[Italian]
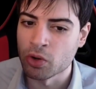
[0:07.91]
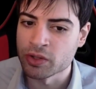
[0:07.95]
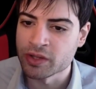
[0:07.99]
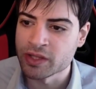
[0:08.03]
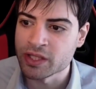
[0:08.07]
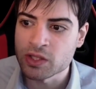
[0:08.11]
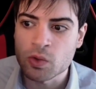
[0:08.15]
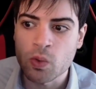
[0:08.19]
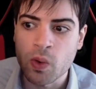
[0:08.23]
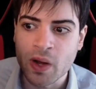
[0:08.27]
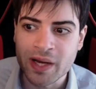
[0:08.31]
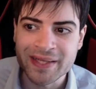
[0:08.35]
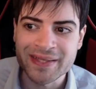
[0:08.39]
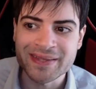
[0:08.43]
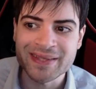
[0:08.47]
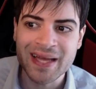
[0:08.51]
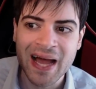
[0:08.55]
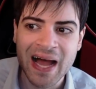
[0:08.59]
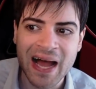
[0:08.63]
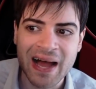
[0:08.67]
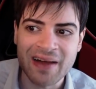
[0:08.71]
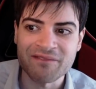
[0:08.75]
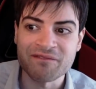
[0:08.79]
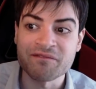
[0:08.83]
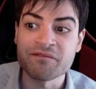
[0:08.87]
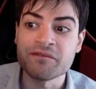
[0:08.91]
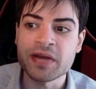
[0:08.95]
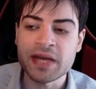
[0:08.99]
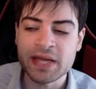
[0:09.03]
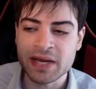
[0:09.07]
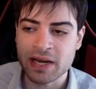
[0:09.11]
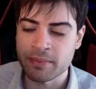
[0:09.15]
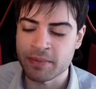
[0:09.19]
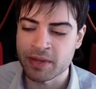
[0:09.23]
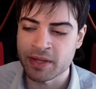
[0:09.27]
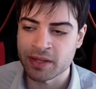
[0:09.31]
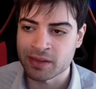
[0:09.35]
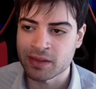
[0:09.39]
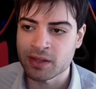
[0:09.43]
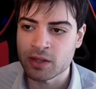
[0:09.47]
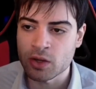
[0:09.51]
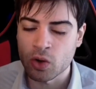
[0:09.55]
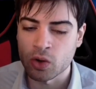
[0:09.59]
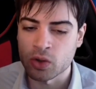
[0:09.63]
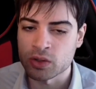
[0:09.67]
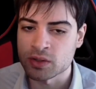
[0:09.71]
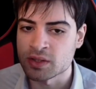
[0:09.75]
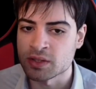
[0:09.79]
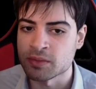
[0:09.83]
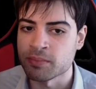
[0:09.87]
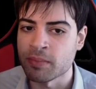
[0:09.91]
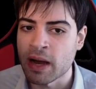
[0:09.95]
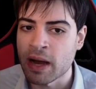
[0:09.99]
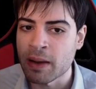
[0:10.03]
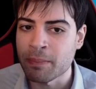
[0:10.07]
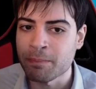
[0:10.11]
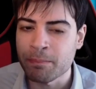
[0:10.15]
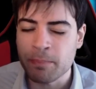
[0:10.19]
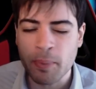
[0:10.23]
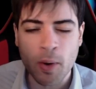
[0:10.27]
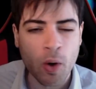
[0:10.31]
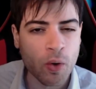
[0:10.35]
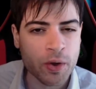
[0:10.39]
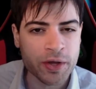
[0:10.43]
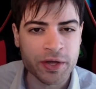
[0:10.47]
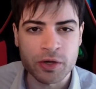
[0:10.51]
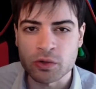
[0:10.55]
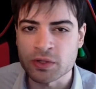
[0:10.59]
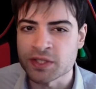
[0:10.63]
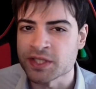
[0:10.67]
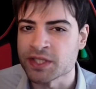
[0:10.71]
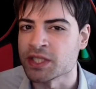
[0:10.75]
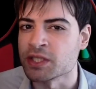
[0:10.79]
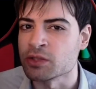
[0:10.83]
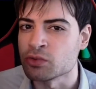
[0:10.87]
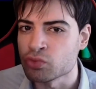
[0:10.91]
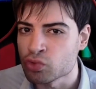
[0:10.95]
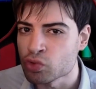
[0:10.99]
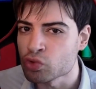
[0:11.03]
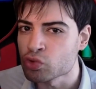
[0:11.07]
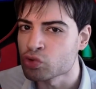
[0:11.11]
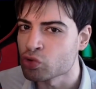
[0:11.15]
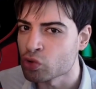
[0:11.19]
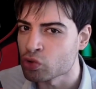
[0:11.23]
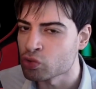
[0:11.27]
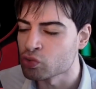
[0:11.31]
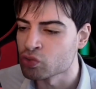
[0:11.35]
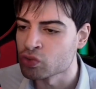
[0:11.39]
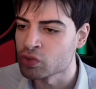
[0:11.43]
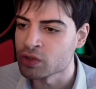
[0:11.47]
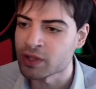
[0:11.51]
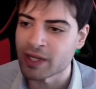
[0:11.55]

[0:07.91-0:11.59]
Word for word: di qualità veramente ottima, poi così tutto d'un